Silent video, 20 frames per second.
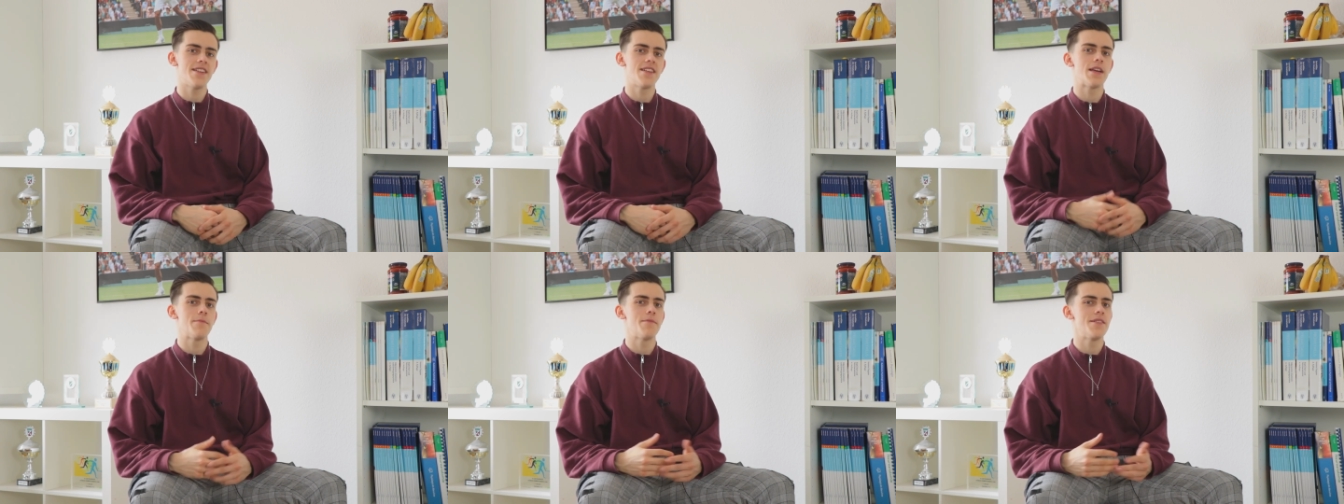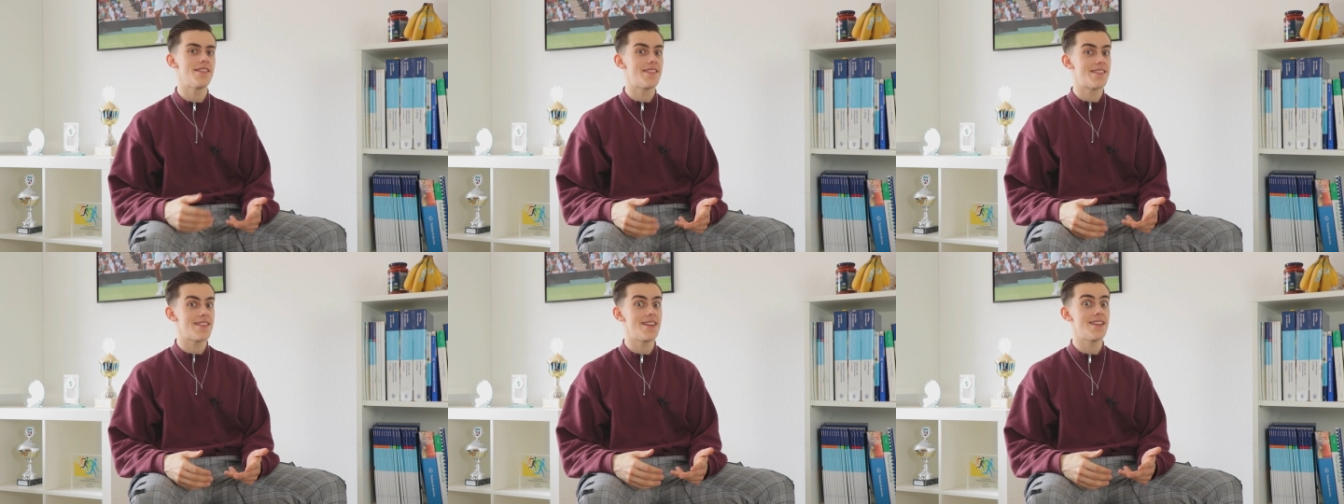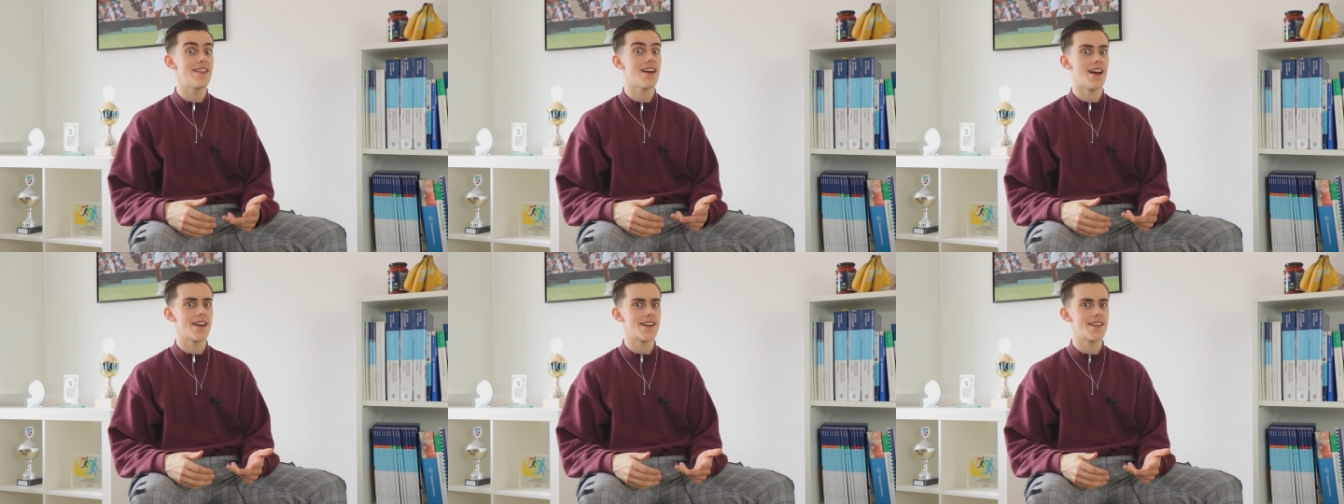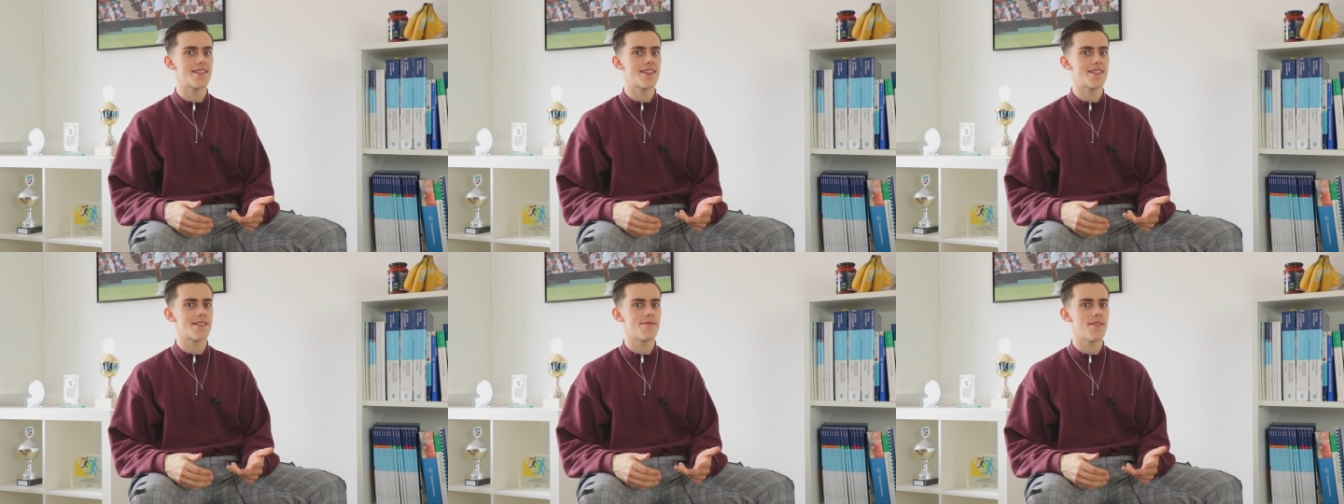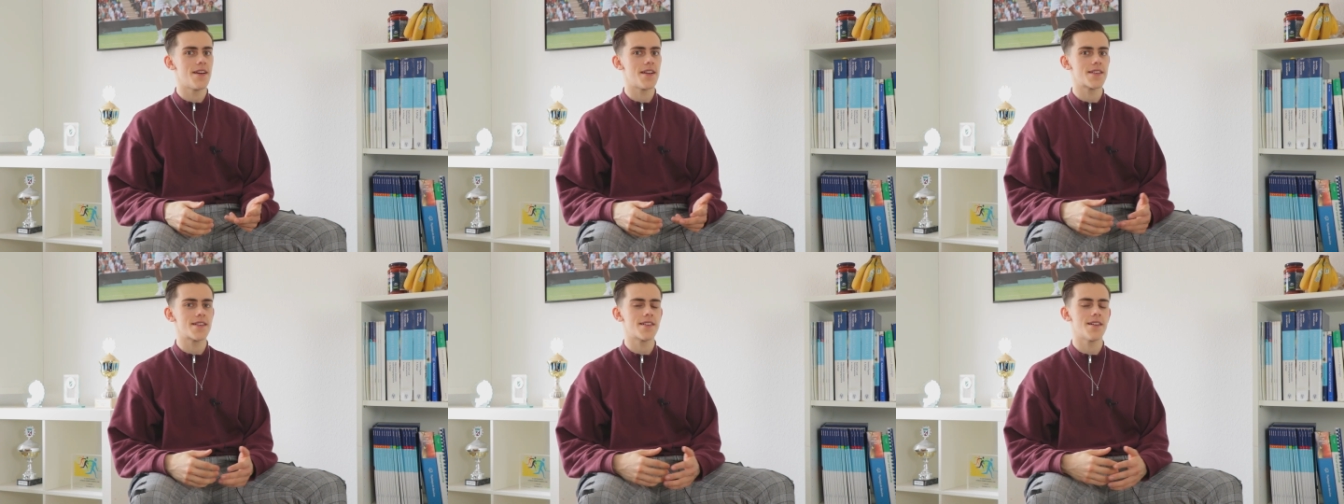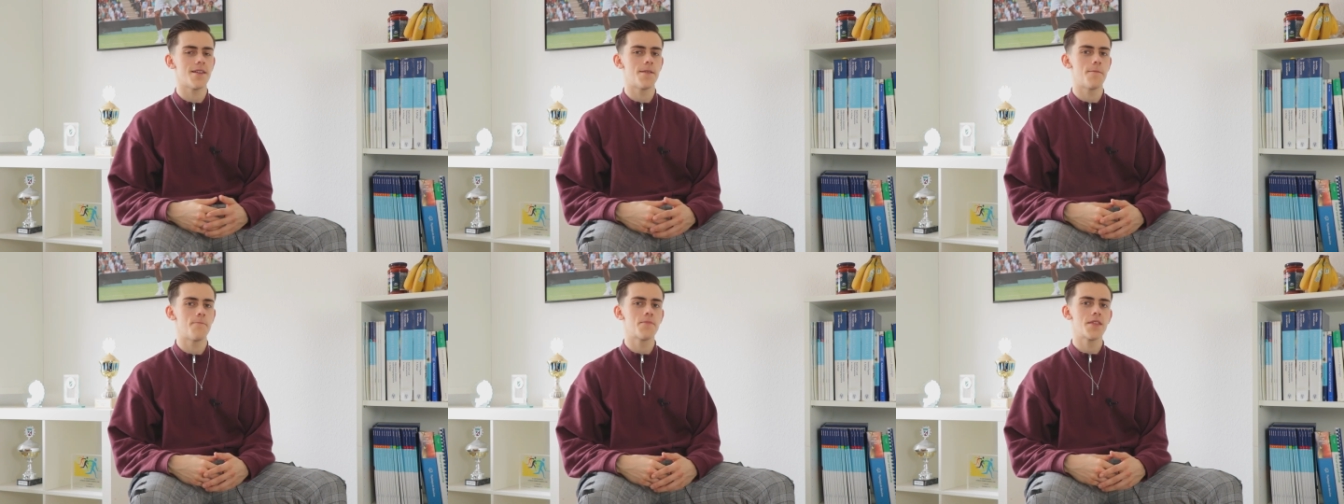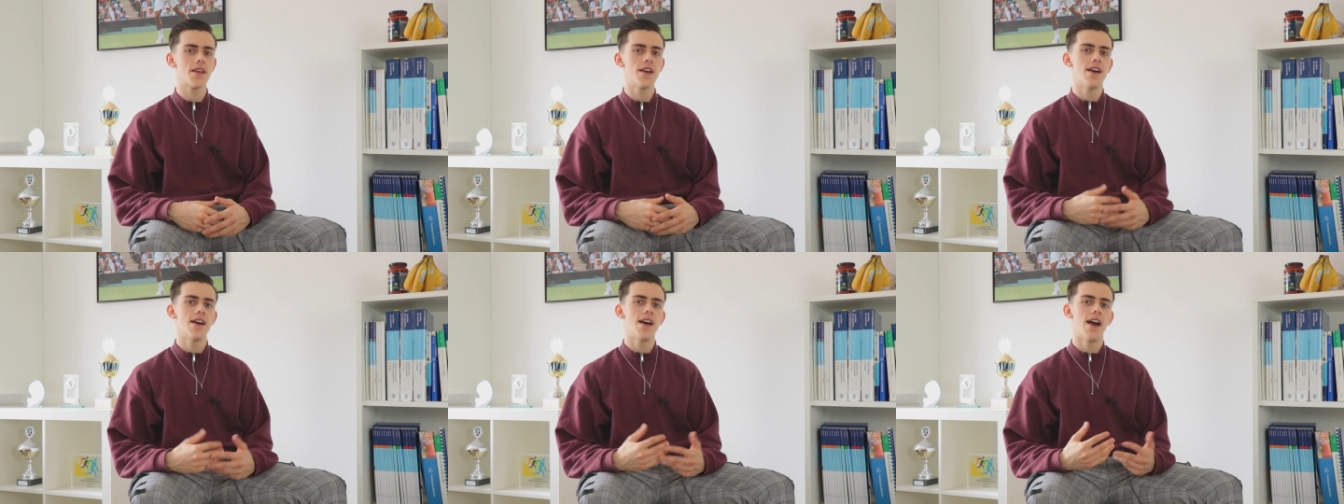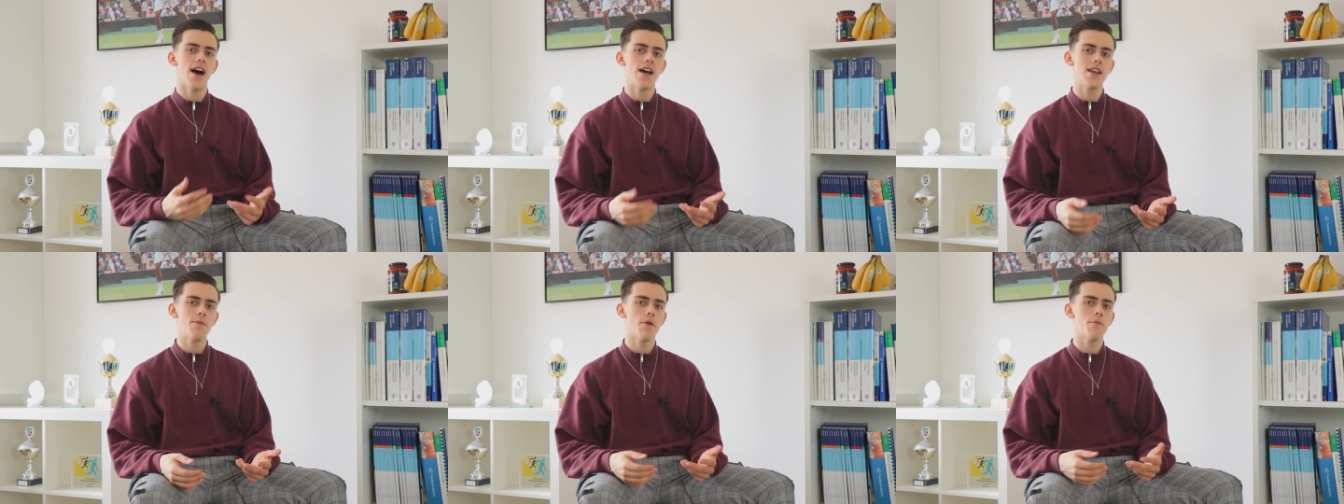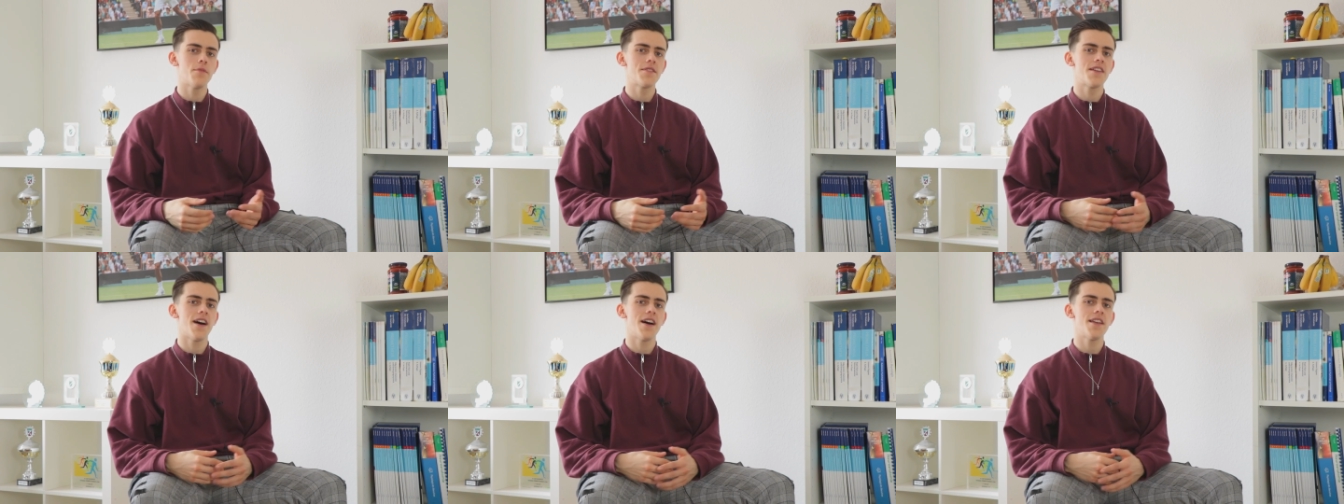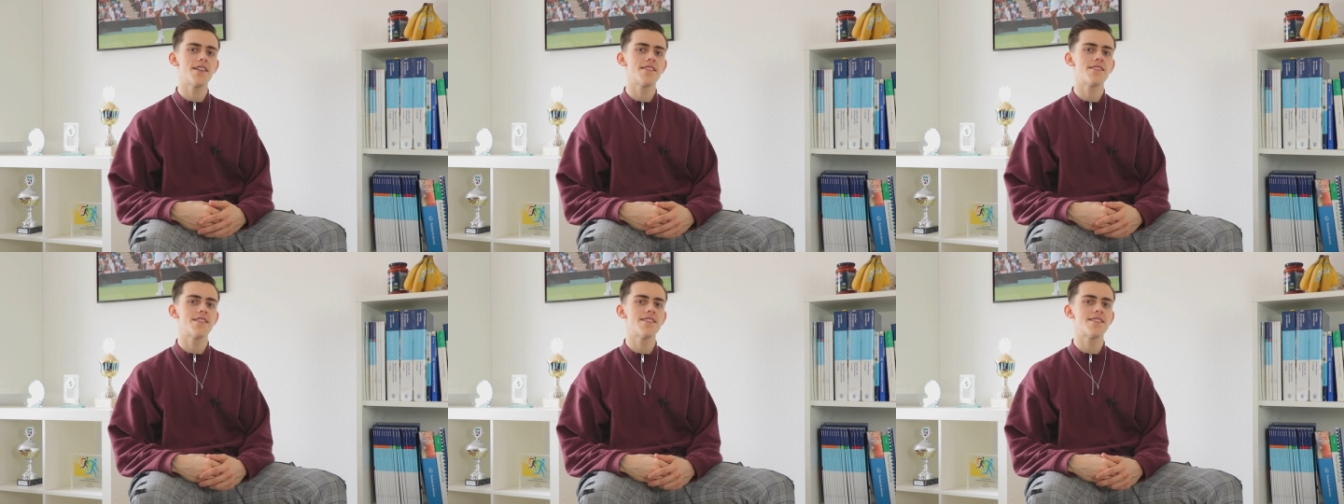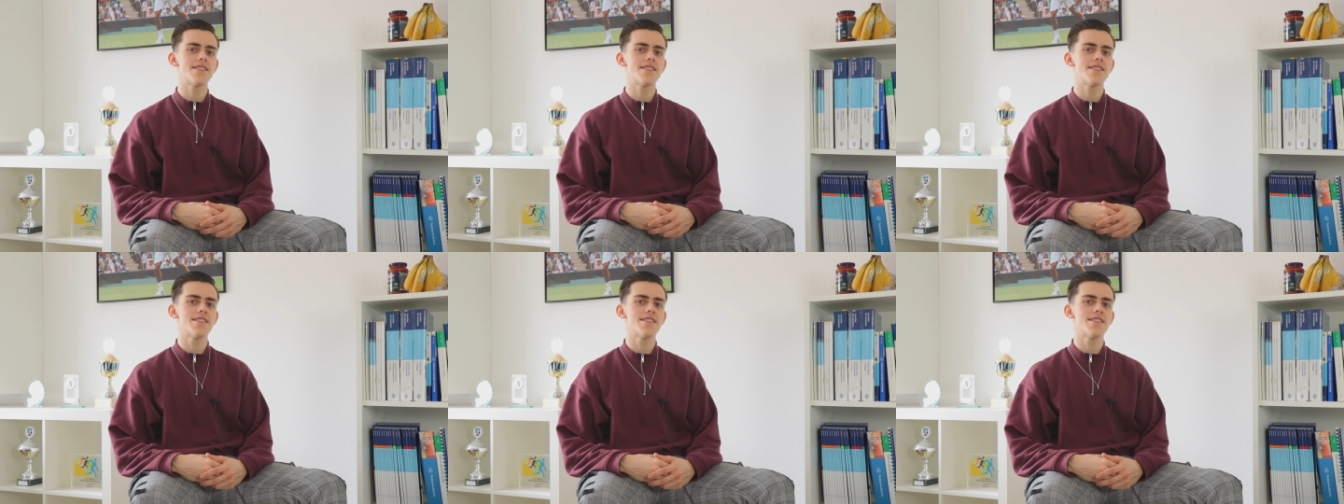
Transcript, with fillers: in der Medizin eingesetzt werden kann. Ja, die momentane